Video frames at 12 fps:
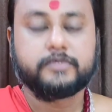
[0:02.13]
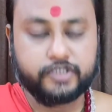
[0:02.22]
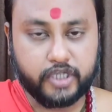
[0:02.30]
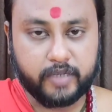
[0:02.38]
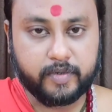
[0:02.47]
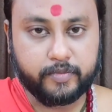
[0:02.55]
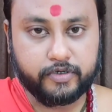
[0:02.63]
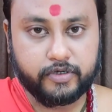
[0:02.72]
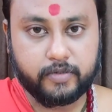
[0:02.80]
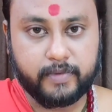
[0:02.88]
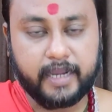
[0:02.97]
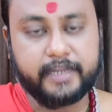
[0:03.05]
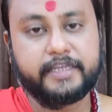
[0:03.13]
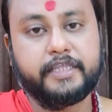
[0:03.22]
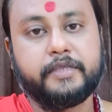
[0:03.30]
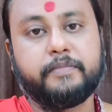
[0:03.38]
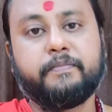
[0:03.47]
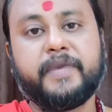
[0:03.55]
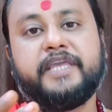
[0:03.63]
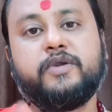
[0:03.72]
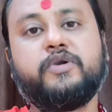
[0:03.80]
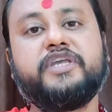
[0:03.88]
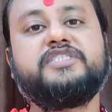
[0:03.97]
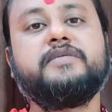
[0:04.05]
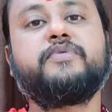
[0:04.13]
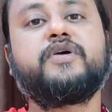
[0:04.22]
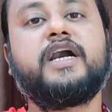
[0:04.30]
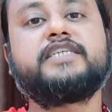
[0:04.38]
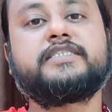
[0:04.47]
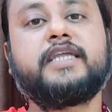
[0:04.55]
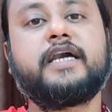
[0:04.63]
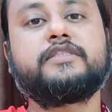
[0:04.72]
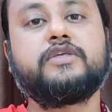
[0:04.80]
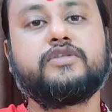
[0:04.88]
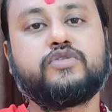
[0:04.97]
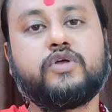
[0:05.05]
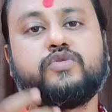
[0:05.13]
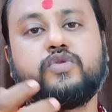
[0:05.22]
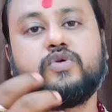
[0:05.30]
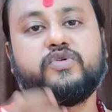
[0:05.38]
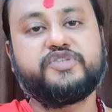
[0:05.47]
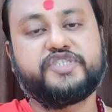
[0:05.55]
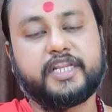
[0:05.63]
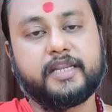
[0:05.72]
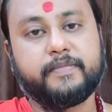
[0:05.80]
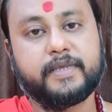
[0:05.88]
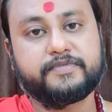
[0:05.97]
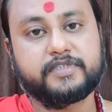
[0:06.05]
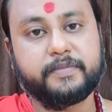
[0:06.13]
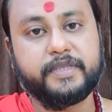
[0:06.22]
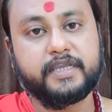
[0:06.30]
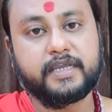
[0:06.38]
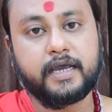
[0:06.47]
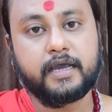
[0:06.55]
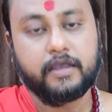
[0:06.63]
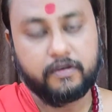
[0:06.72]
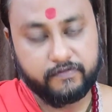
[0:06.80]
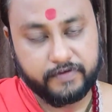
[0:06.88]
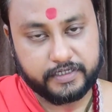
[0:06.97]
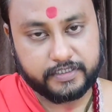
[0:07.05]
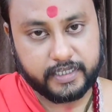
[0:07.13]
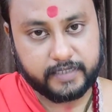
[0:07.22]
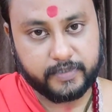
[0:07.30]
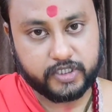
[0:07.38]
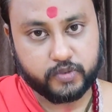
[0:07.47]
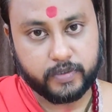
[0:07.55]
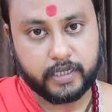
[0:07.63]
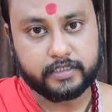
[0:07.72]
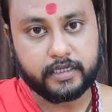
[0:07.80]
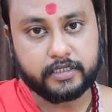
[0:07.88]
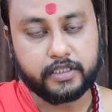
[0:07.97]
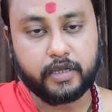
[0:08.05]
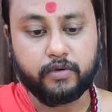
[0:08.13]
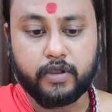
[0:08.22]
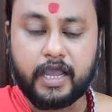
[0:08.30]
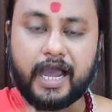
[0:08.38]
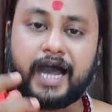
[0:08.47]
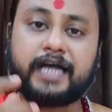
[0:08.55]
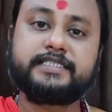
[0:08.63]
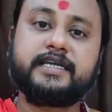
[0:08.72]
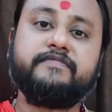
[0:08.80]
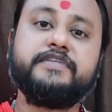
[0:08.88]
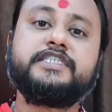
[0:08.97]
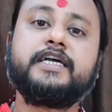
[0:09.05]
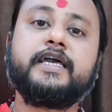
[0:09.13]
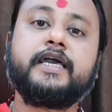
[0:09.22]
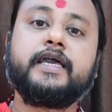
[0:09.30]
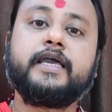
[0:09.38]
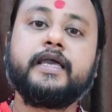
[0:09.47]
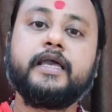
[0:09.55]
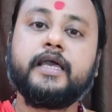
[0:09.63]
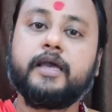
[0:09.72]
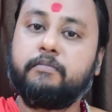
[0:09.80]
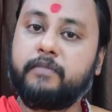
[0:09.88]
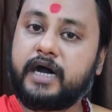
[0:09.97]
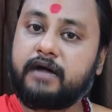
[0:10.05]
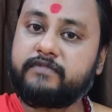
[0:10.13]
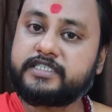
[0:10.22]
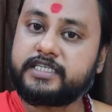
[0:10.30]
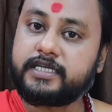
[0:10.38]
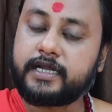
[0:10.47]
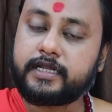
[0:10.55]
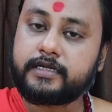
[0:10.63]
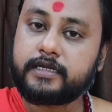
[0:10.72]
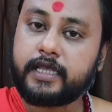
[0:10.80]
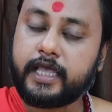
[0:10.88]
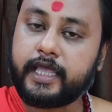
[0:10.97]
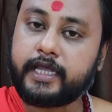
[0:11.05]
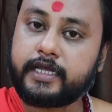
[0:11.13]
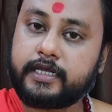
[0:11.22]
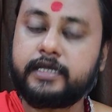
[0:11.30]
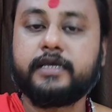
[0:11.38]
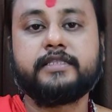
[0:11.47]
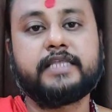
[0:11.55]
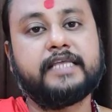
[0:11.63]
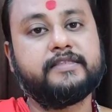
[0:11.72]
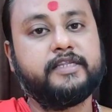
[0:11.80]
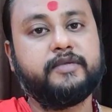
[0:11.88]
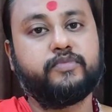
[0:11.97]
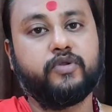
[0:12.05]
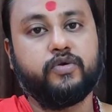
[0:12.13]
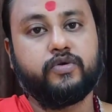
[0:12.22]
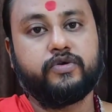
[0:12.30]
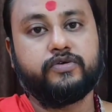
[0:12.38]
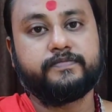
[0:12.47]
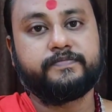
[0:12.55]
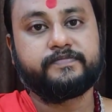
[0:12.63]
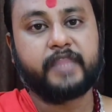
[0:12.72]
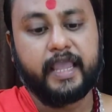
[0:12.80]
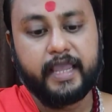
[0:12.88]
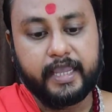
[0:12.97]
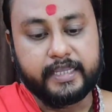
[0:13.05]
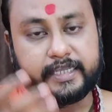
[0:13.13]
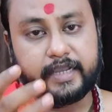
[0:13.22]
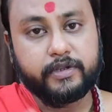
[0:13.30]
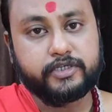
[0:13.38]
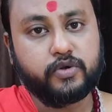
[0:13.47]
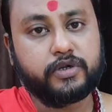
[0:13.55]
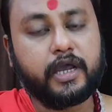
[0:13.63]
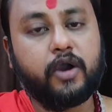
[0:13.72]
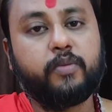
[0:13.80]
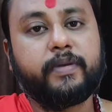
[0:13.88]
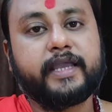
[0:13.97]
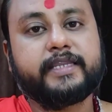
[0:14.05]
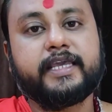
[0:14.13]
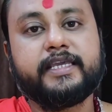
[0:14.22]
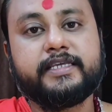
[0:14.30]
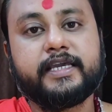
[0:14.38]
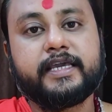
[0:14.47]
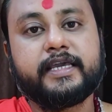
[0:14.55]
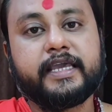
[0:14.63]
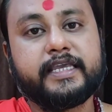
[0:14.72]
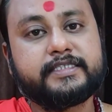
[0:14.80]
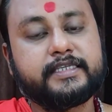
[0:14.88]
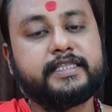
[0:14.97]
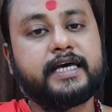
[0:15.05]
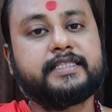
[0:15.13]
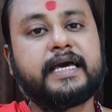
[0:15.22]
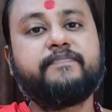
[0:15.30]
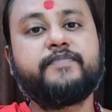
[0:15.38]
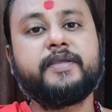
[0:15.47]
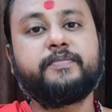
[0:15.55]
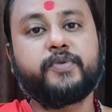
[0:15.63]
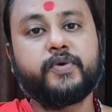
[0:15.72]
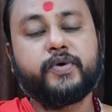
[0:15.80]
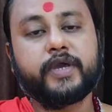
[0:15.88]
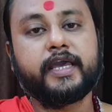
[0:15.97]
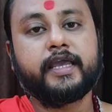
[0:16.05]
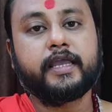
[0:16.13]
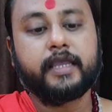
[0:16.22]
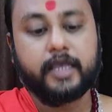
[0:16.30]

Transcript: जय मां मुंडो मालिनी मैं योगी श्री प्रकाश नाथ तंत्र गुरु चैनल में आप सभी का फिर से एक बार स्वागत करता हूँ आज का विषय है महावशीकरण एक तांत्रिक प्रयोग ये कोई टोटका उपाय नहीं है ये सीधा तांत्रिक प्रयोग है